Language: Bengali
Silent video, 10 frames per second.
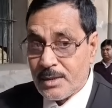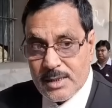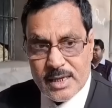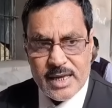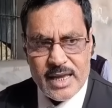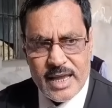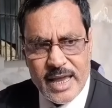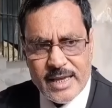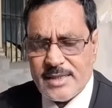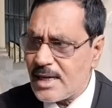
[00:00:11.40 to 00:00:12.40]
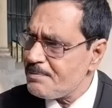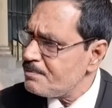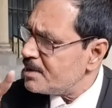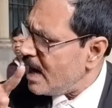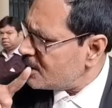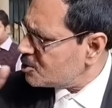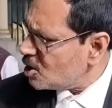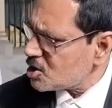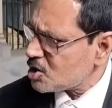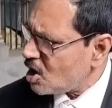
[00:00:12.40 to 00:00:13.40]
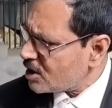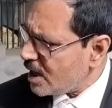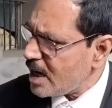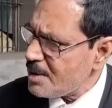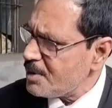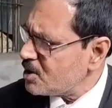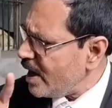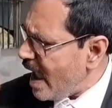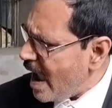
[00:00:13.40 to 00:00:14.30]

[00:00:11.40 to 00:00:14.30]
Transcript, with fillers: তিনি এই যে রাজ্য সরকারের বিরুদ্ধে